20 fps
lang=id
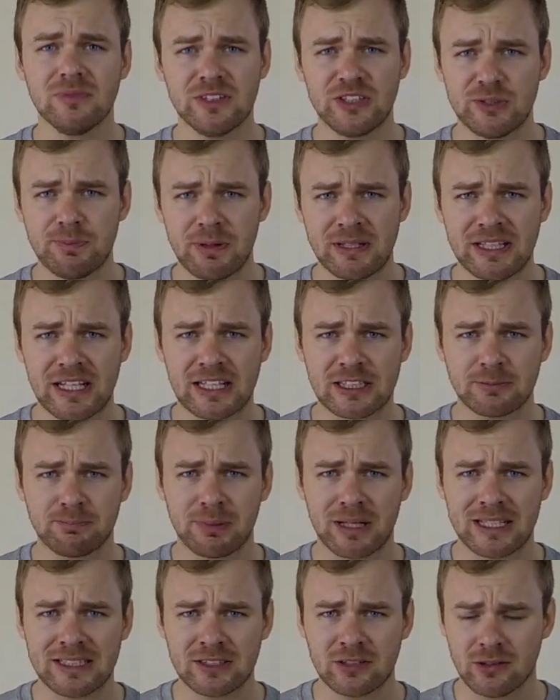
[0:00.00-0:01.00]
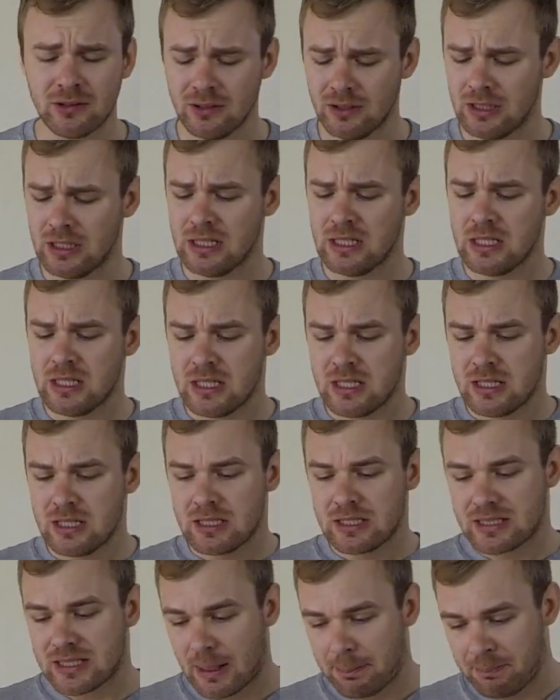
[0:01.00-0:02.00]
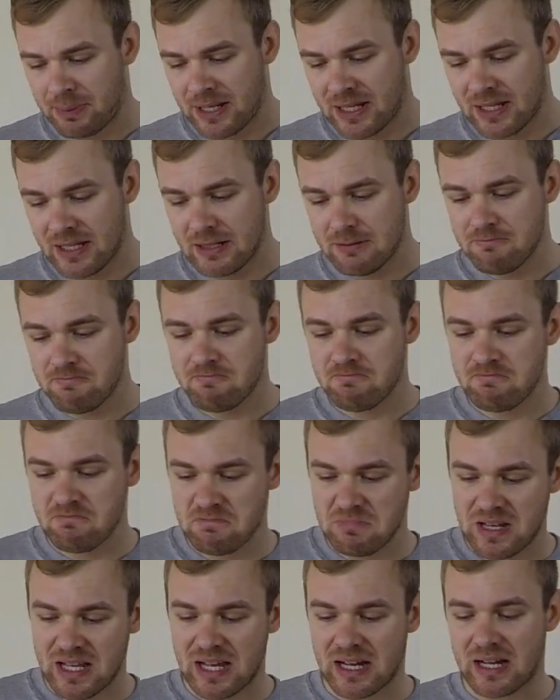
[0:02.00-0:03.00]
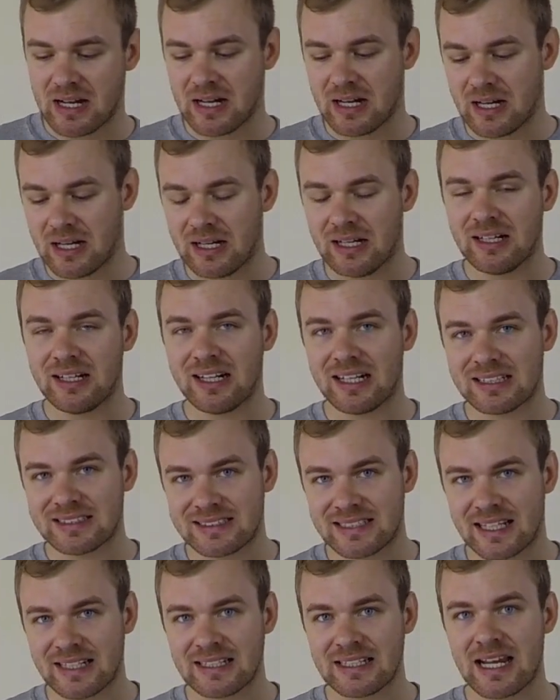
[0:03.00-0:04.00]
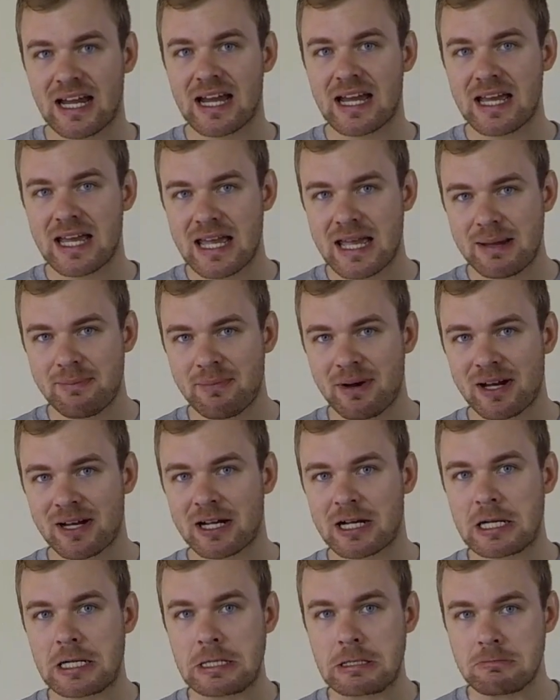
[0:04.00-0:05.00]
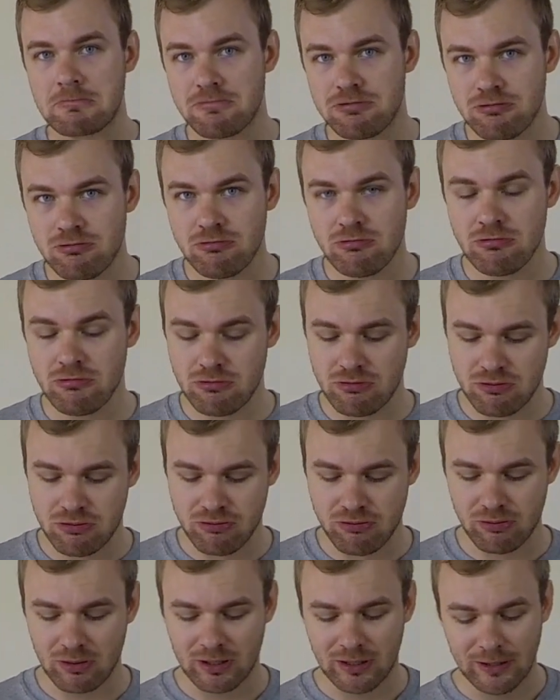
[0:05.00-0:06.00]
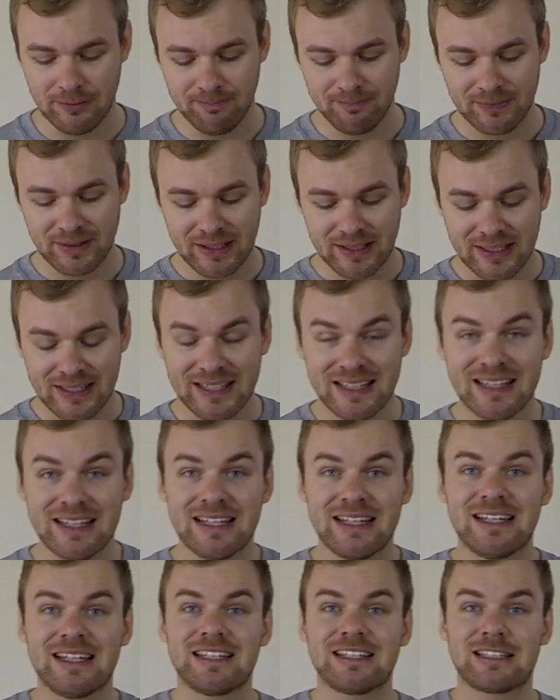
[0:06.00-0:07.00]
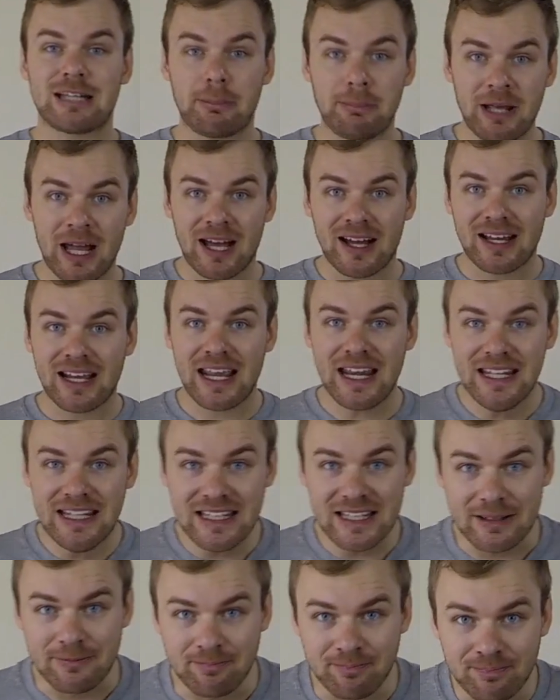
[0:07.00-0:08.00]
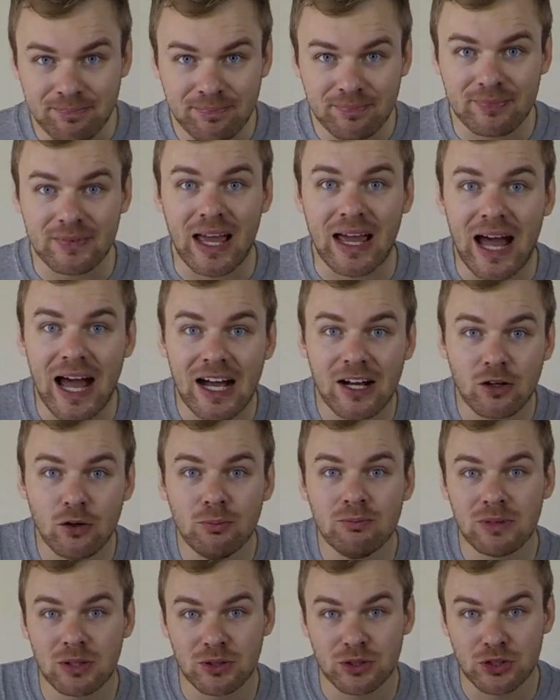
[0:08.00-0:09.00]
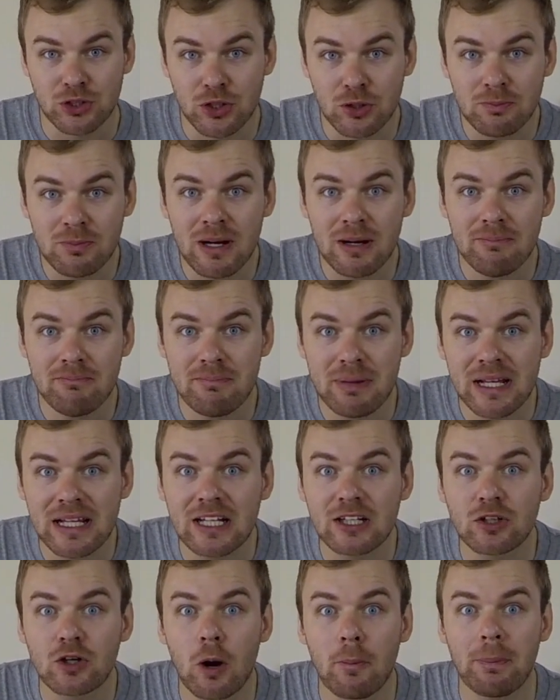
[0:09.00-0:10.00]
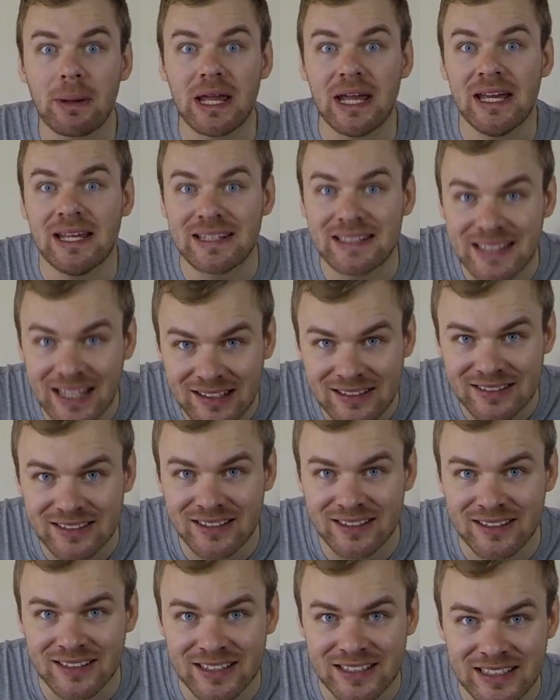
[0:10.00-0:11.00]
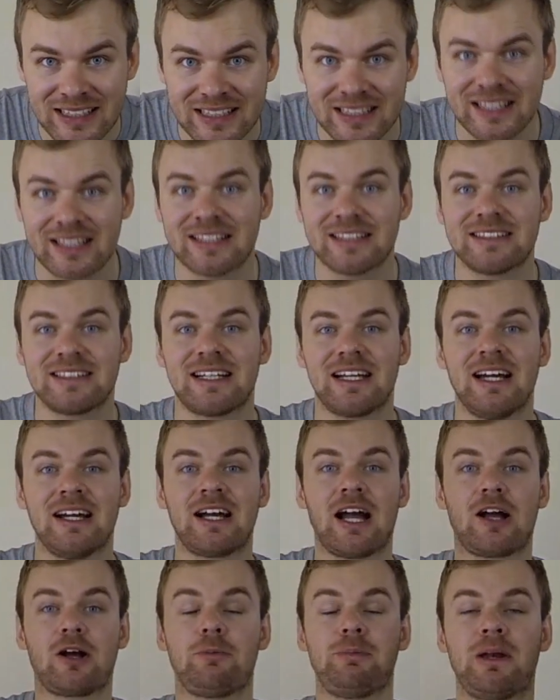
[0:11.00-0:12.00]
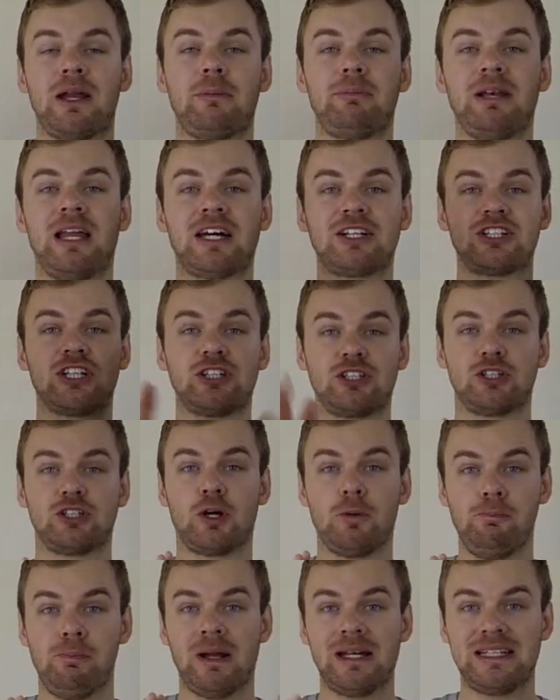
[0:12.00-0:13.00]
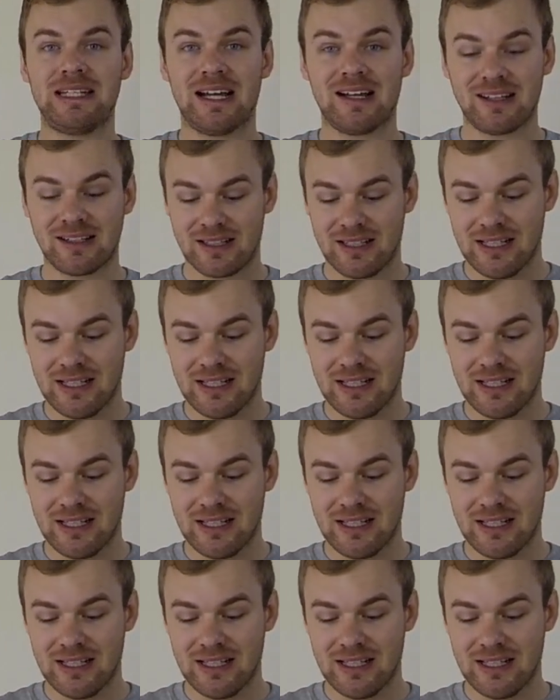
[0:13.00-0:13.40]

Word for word: seperti espresso, tapi ya rasanya emang ya. Tapi hari ini aku mau coba bikin kopi enak dengan ini karena sekarang aku pernah belajar cukup banyak